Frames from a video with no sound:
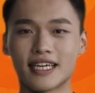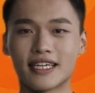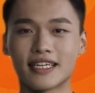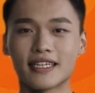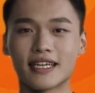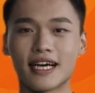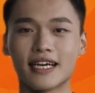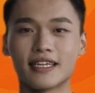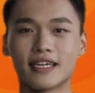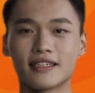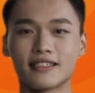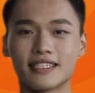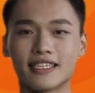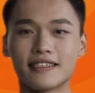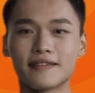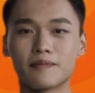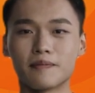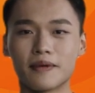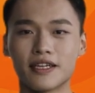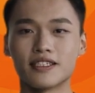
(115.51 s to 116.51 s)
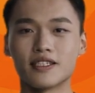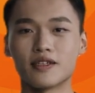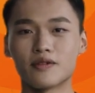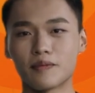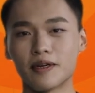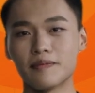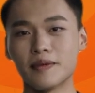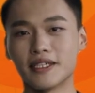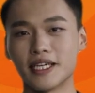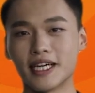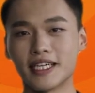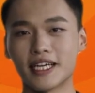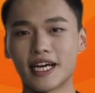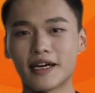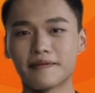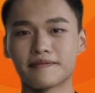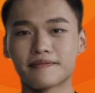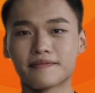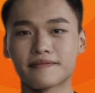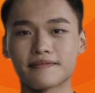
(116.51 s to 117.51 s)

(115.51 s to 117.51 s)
จ่ายใดๆทั้งสิ้นไม่ซื้อไม่เป็นไรครับ